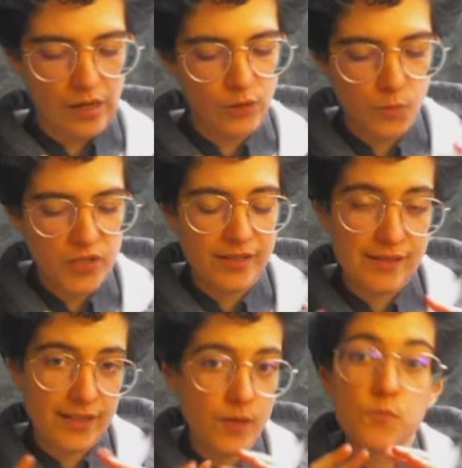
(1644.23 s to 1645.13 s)
un objet
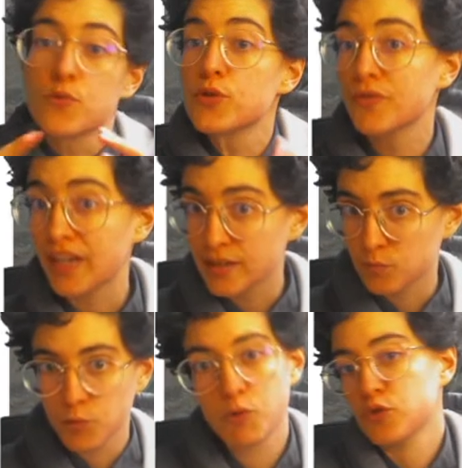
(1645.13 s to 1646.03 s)
qui serait plus
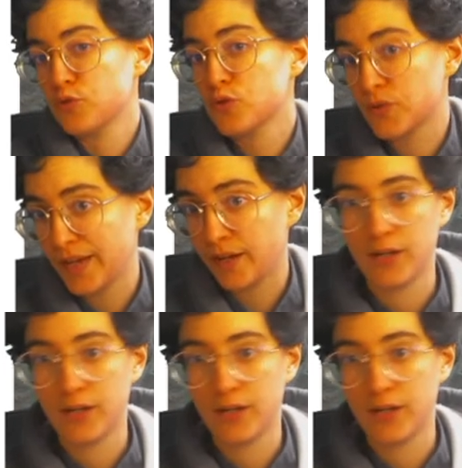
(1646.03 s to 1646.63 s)
sphérique, plus proche d'une sphère.